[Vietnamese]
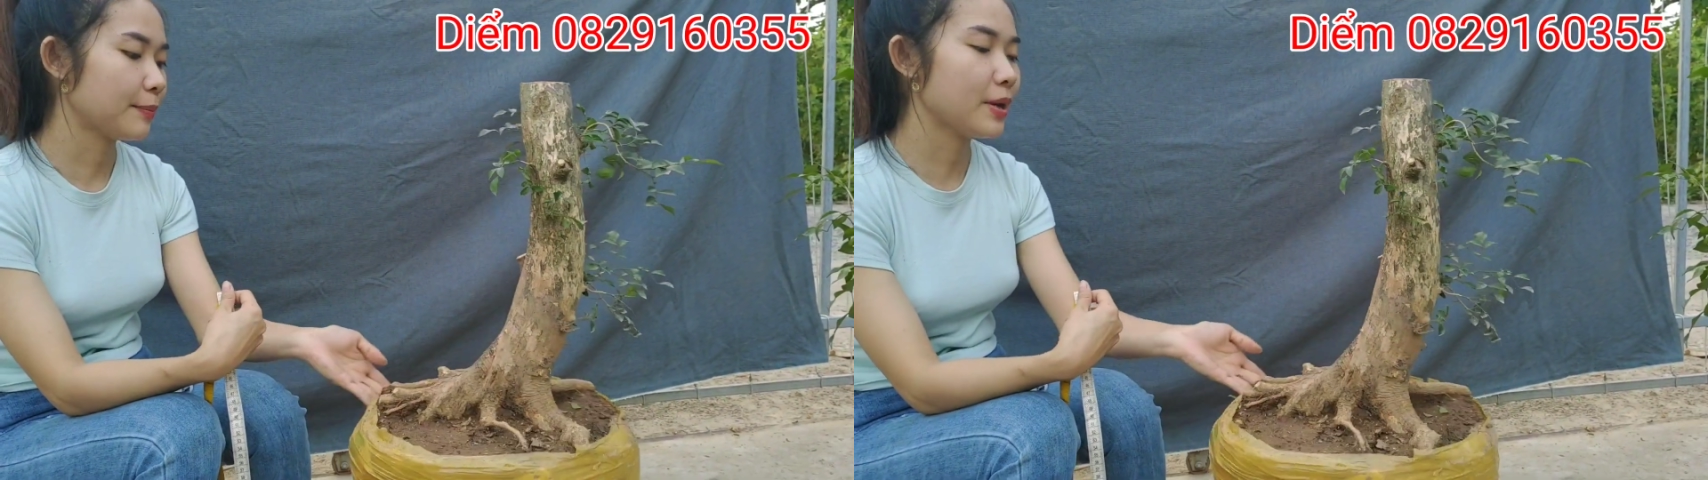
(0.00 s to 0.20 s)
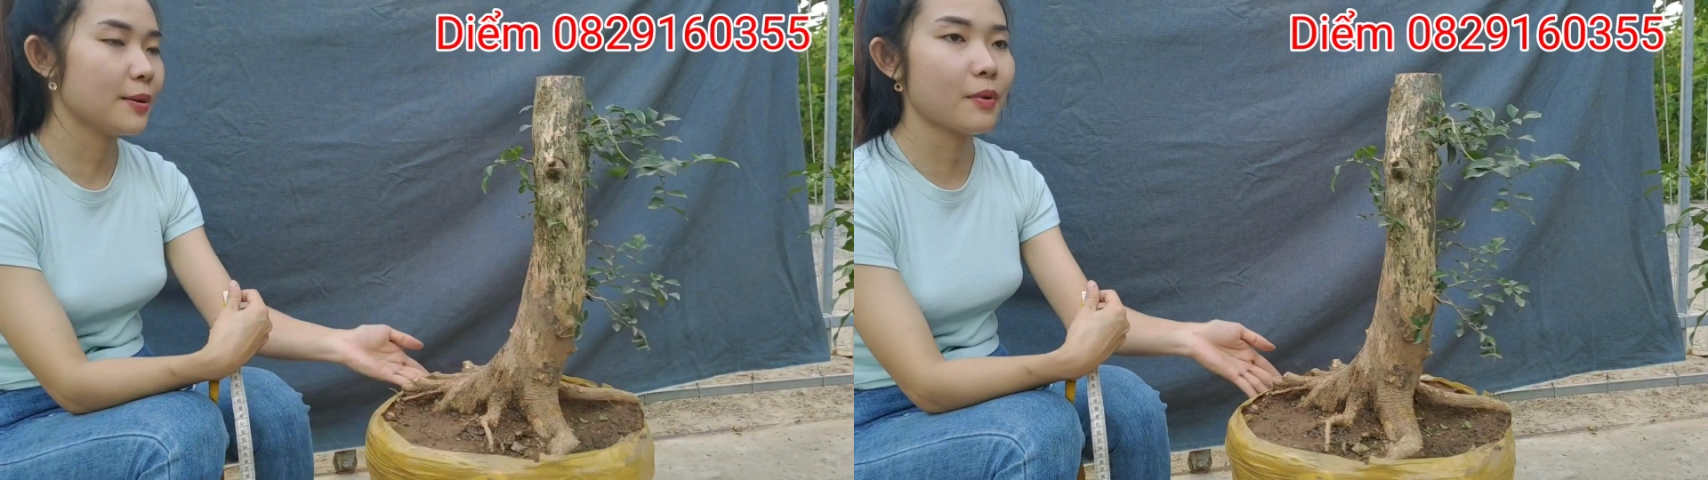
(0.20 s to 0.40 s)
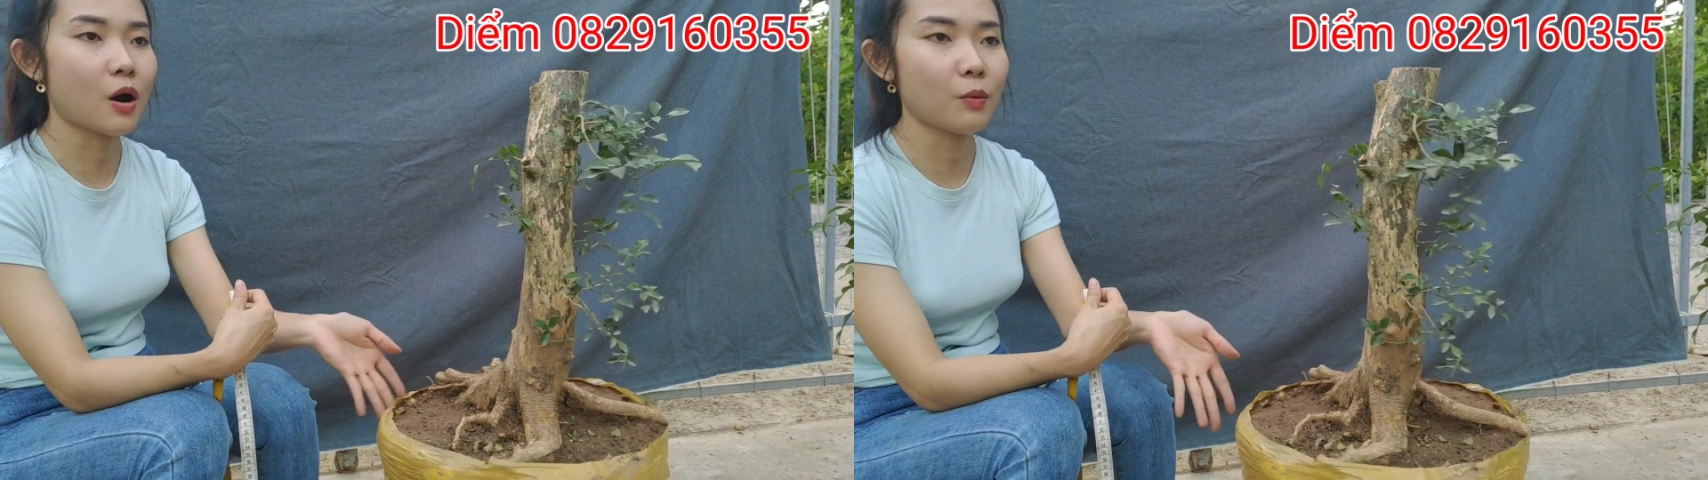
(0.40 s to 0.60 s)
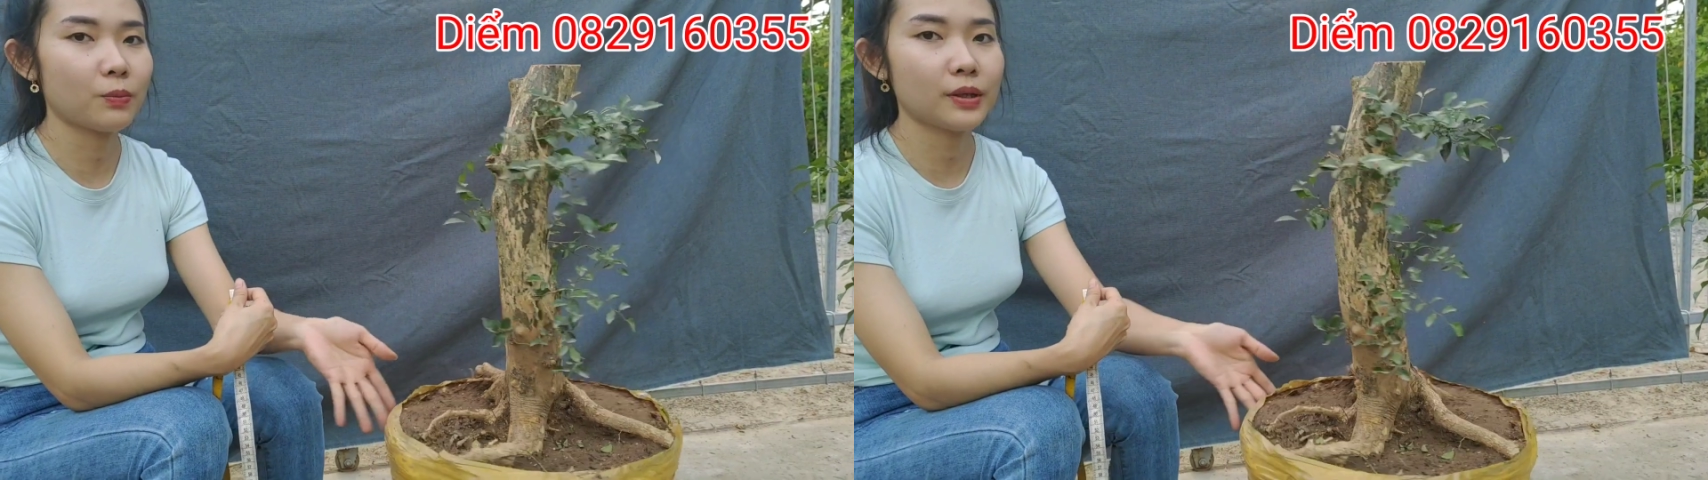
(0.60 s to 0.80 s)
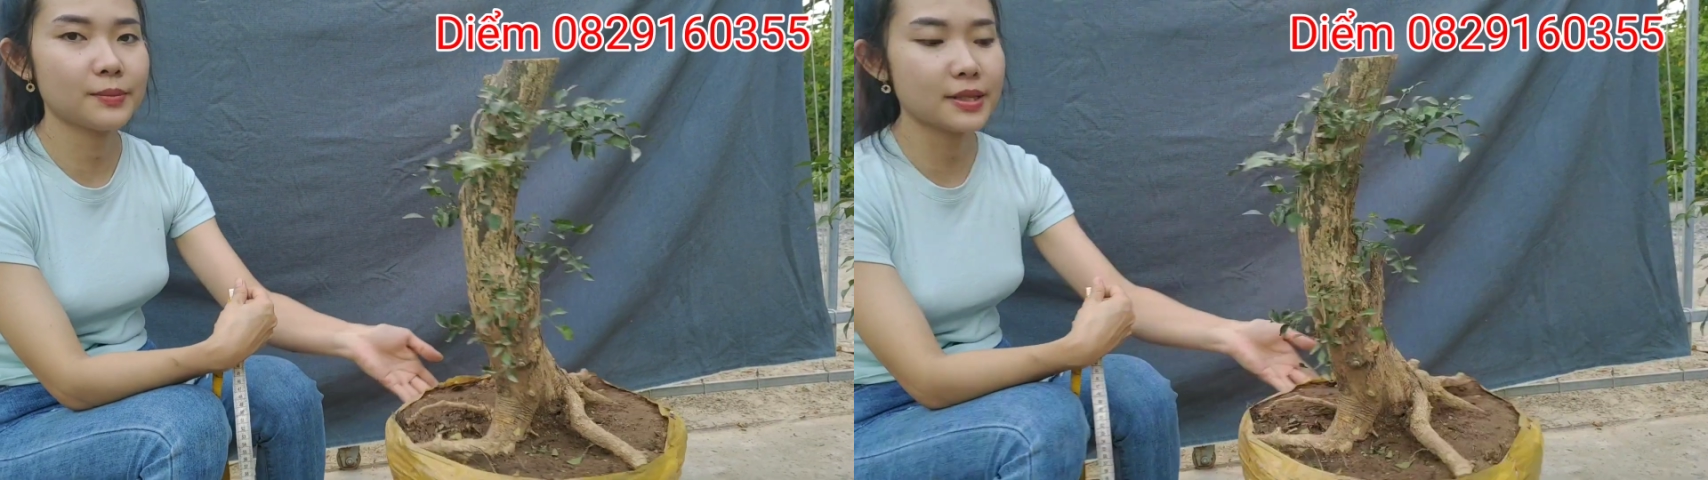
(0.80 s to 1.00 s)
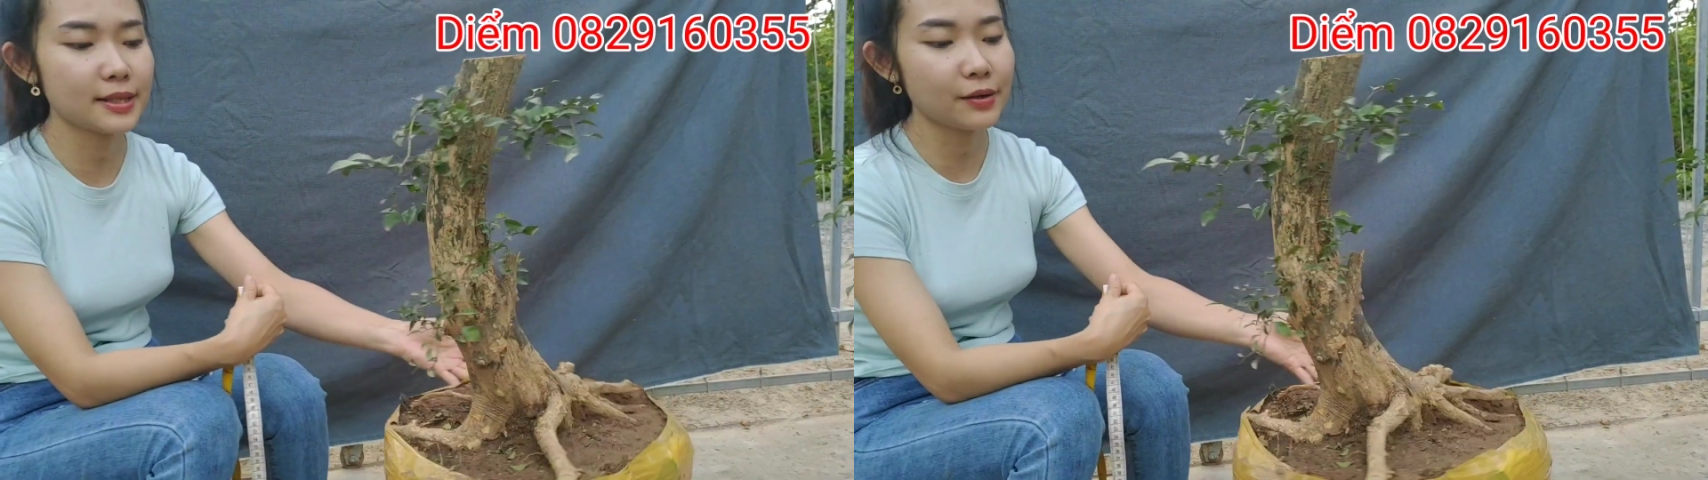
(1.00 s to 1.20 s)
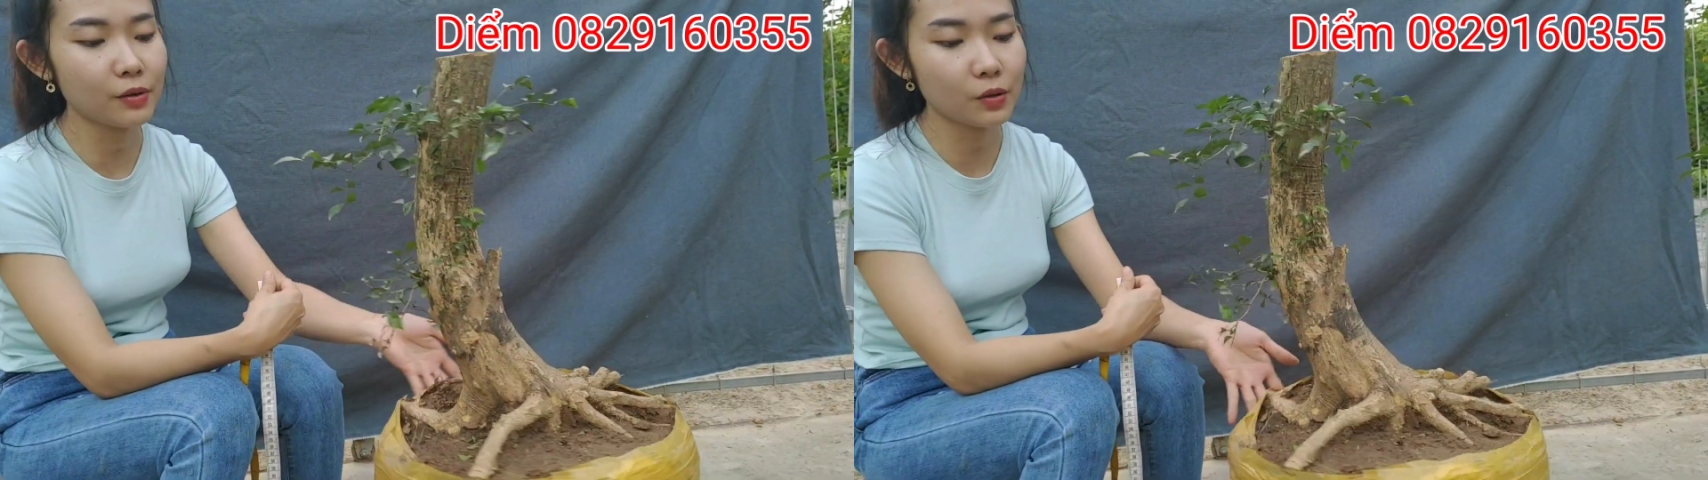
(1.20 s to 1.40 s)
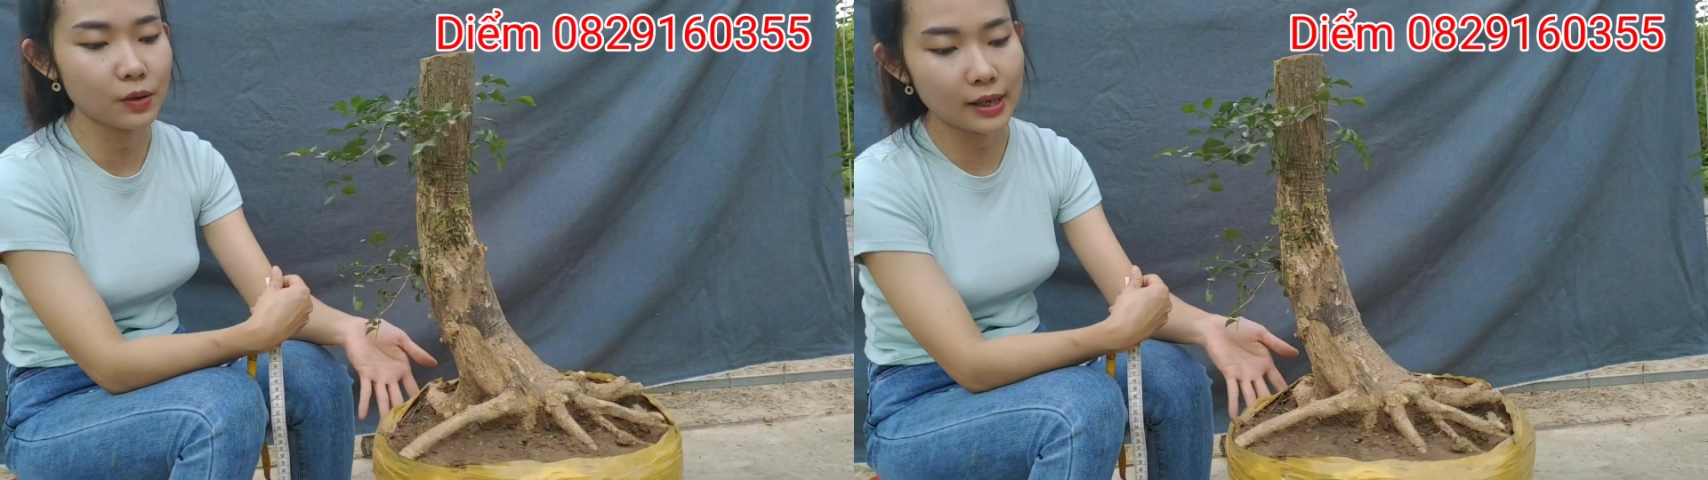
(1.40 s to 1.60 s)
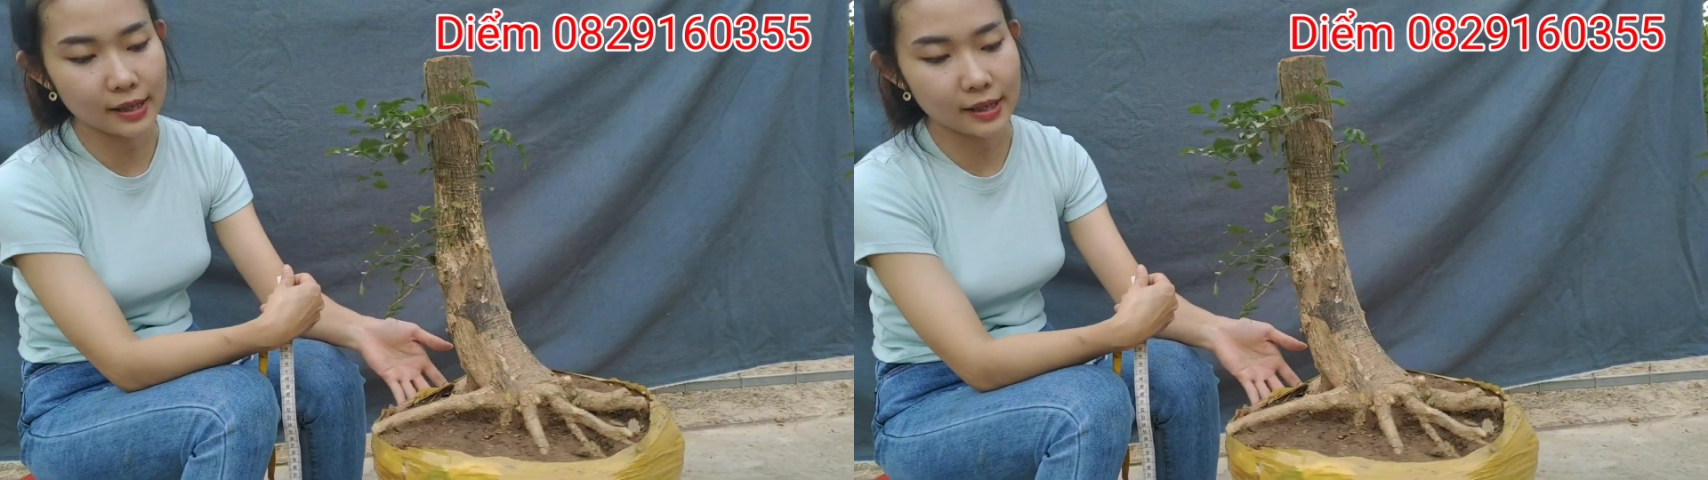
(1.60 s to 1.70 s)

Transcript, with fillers: B1 em xin giao lưu